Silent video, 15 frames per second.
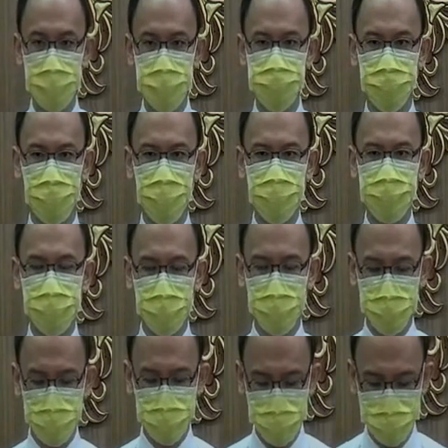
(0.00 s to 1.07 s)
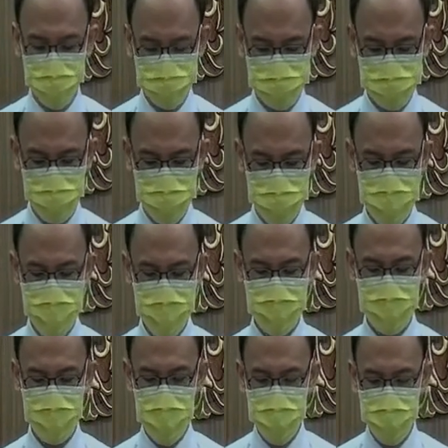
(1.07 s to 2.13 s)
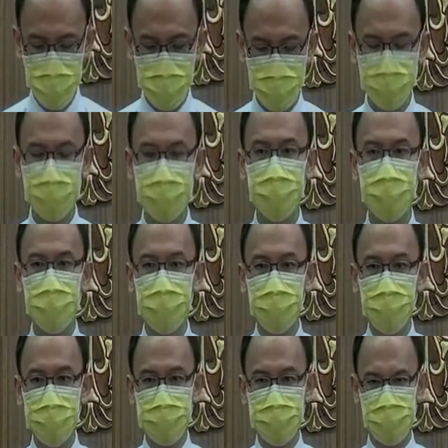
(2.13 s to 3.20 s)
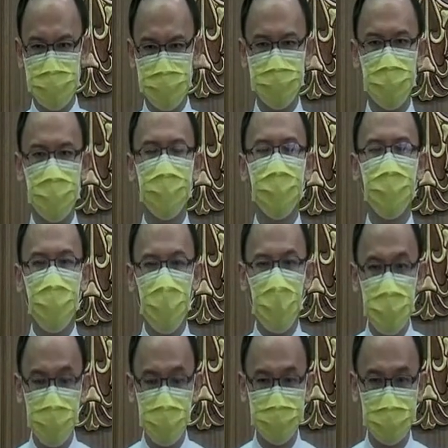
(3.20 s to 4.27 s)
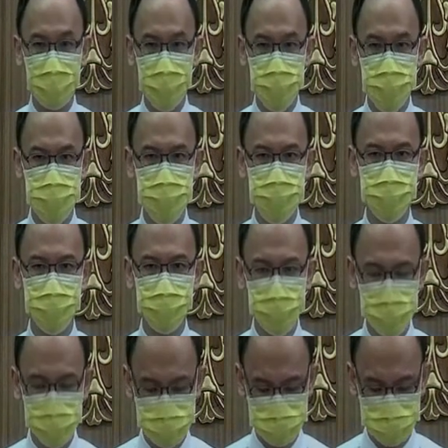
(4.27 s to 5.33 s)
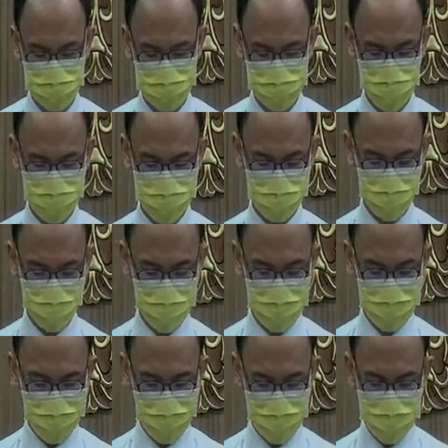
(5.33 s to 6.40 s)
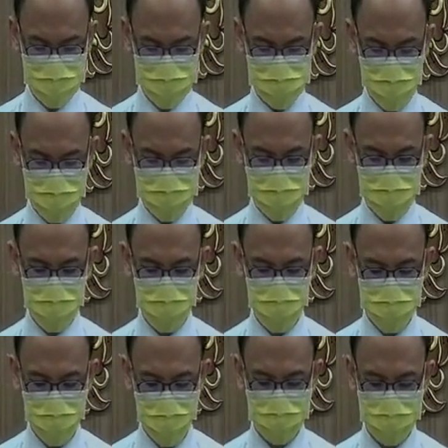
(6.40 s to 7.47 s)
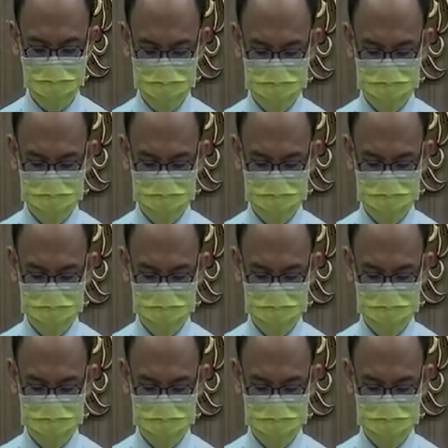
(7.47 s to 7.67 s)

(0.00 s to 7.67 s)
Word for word: 我们就无需因为疫情害怕到不知所措。所以在苦难当